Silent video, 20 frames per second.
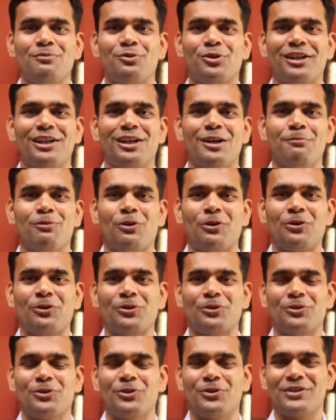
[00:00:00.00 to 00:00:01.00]
मुरंगा
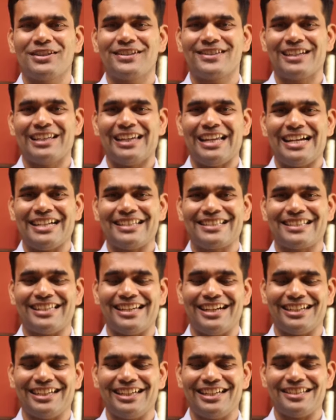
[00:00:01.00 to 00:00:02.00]
पाउडर को इस ग्लास
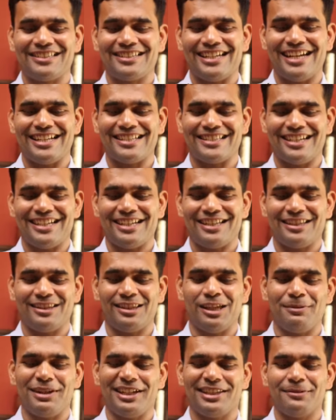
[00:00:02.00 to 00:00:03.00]
के अगेंस्ट ऐसे
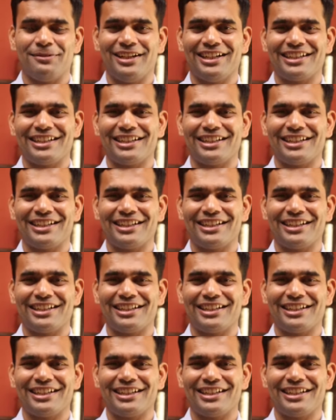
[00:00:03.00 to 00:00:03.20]
दबा